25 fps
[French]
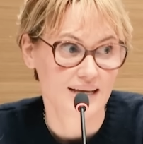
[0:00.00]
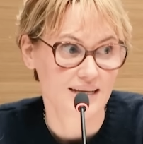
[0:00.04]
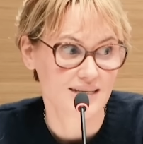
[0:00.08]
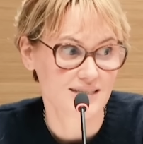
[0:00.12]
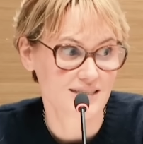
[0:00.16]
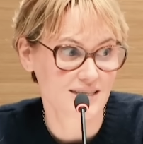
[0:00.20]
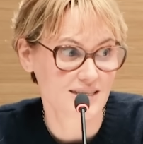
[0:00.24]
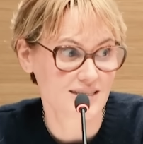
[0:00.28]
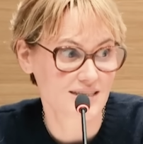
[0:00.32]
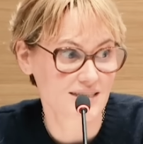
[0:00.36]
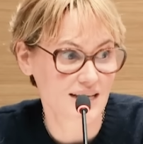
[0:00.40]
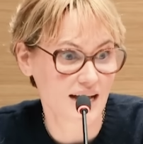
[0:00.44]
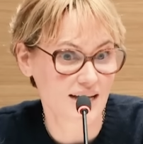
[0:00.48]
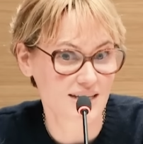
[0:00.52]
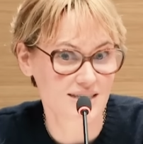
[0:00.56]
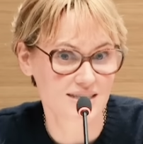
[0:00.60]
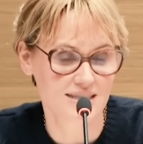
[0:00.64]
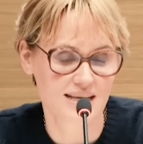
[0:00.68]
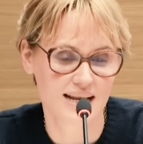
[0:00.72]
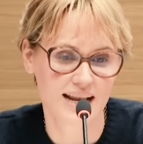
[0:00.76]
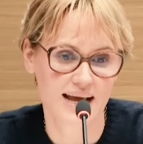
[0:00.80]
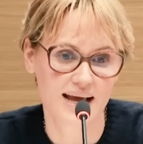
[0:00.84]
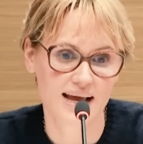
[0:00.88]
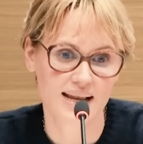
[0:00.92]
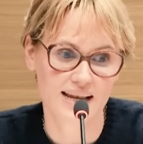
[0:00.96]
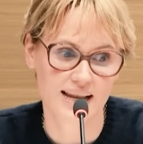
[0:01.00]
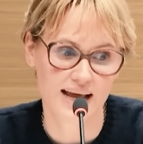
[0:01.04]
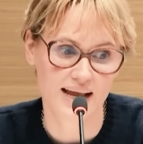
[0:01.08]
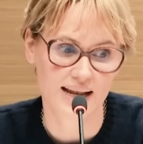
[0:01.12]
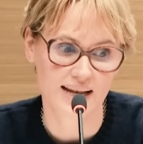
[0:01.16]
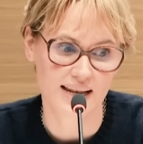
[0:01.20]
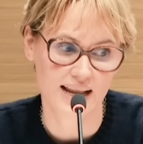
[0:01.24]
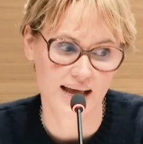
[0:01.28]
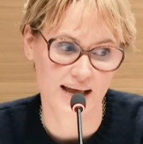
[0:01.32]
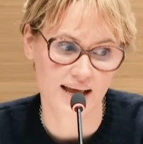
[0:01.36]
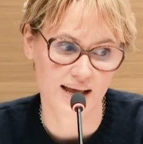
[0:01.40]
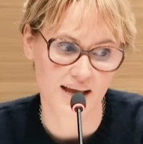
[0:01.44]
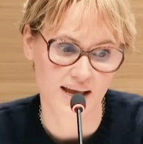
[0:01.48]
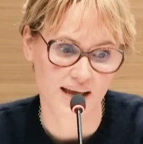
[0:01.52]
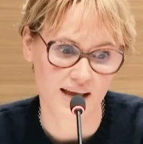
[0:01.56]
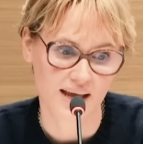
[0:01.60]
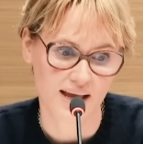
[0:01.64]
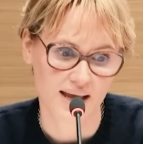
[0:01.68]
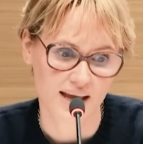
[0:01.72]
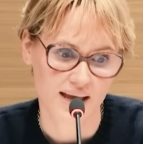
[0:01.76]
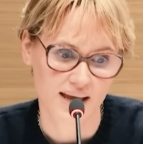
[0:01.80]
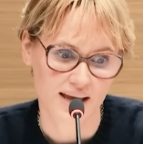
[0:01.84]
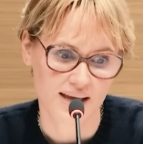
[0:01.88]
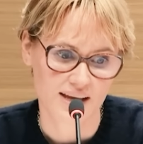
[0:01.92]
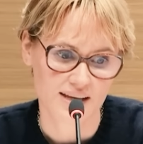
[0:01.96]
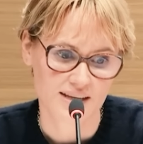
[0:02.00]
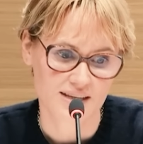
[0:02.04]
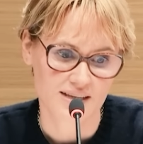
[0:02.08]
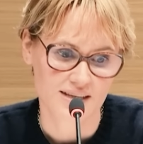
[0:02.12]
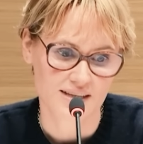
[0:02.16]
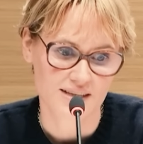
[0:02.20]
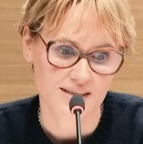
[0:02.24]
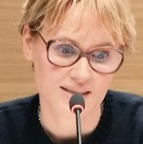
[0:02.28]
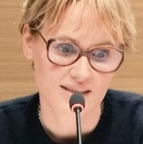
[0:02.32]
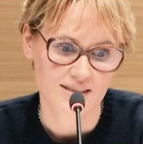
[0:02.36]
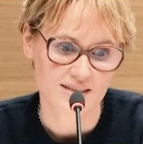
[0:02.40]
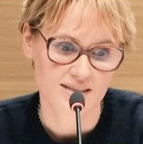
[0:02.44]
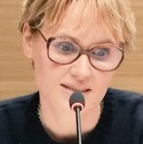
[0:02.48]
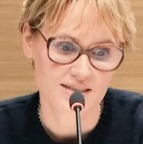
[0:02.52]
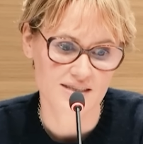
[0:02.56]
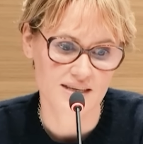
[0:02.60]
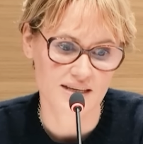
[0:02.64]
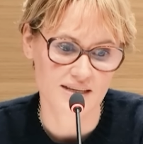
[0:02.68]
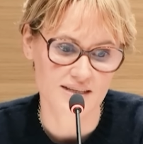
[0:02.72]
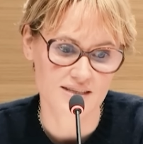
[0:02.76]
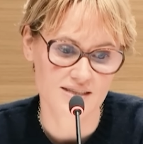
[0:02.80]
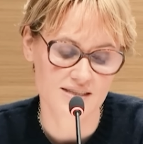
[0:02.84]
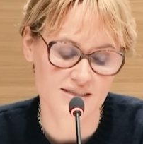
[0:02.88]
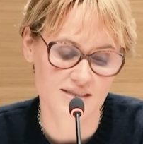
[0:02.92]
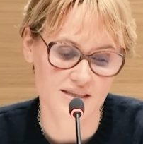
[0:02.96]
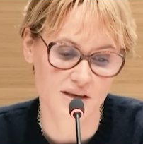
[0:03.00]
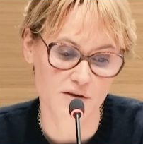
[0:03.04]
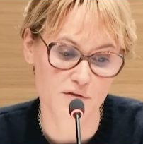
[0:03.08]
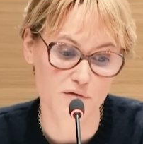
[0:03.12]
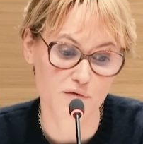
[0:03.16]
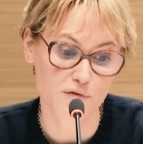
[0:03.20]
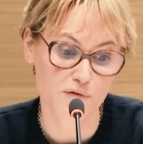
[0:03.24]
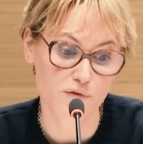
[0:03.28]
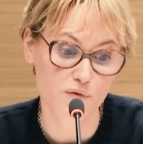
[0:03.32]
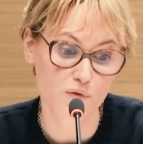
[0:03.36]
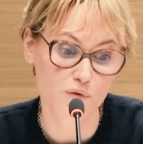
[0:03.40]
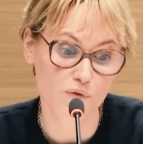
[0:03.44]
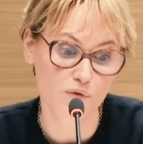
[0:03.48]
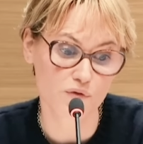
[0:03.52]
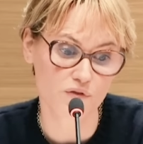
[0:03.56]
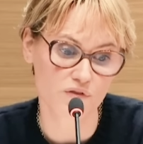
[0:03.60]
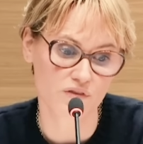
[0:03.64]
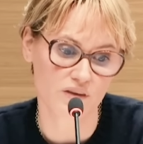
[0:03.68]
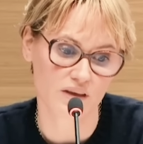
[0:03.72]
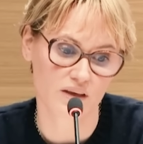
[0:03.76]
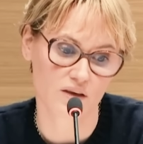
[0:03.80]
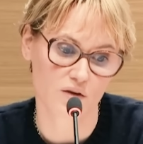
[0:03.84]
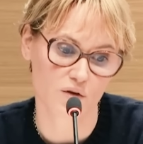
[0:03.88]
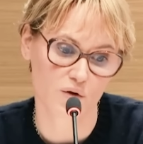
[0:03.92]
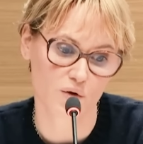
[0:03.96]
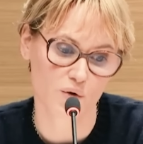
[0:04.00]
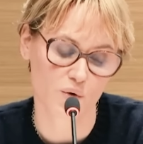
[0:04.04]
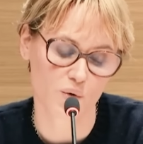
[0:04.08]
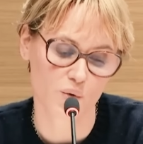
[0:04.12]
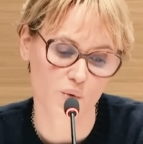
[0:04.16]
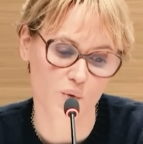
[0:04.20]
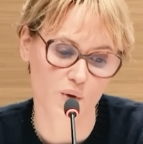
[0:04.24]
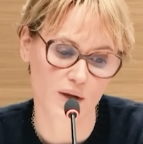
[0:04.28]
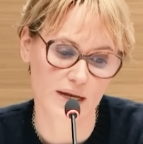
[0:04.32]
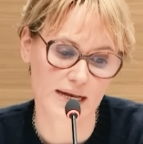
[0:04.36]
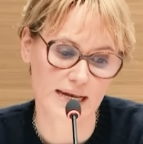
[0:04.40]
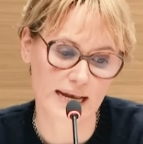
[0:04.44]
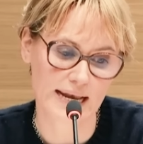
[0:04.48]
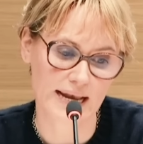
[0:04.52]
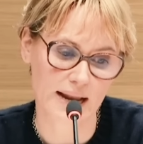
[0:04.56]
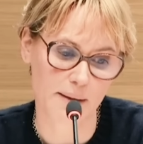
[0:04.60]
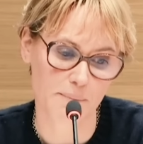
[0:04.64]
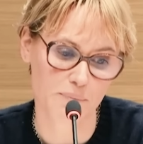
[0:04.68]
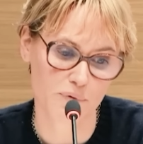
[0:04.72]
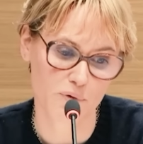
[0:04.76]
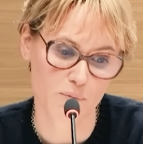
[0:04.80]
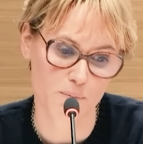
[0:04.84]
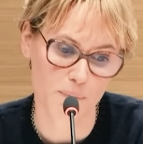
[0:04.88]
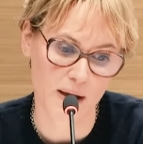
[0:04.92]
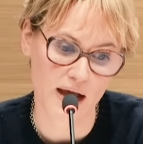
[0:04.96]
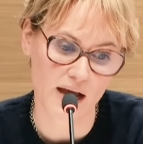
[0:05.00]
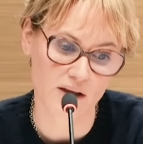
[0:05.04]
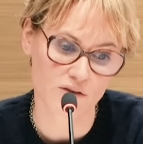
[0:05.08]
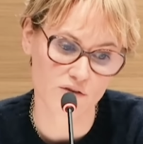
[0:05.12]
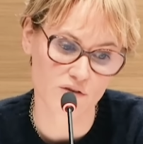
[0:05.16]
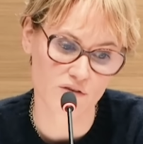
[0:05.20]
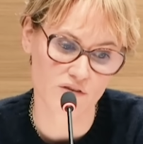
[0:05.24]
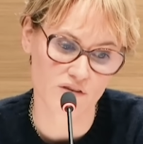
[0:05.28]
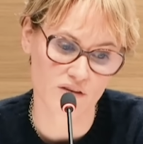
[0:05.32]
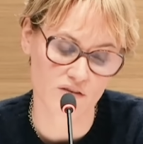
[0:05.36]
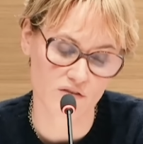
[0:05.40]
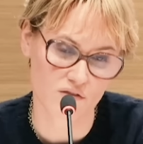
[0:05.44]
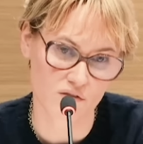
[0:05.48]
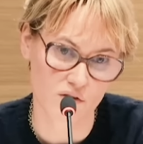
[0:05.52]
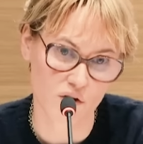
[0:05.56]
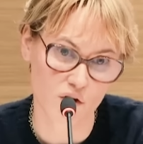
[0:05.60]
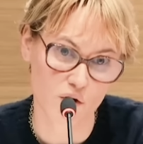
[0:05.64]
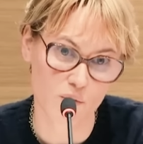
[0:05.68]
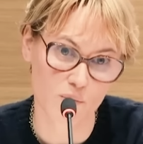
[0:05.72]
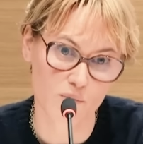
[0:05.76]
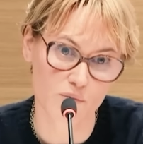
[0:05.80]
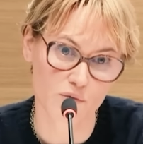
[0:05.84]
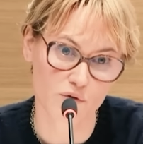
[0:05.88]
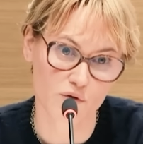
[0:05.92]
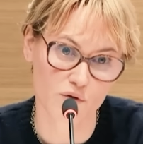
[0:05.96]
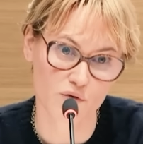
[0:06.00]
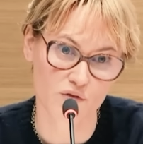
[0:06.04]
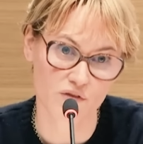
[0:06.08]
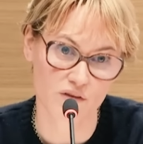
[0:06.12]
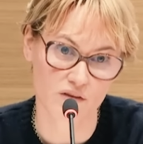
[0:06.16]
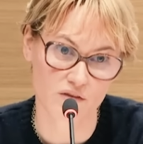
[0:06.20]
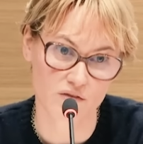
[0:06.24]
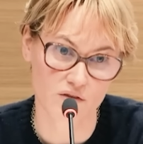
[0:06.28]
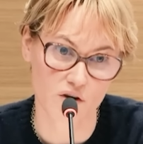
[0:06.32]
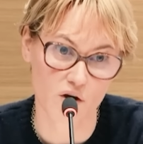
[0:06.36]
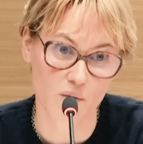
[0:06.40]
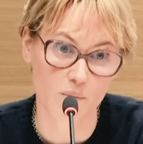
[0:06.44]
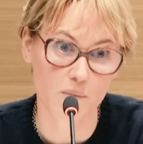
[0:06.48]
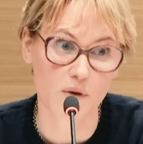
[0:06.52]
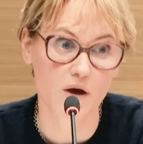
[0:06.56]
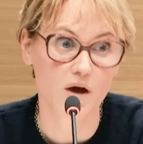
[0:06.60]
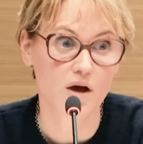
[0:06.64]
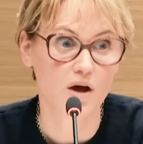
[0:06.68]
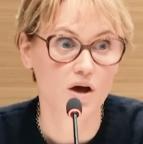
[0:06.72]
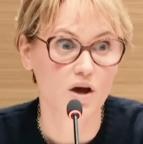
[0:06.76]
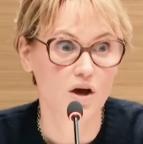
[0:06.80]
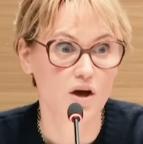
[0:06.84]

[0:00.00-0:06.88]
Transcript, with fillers: Et c'est ça, c'est la, la, ce qui est fou, c'est que la plupart de ces hommes, de ces hommes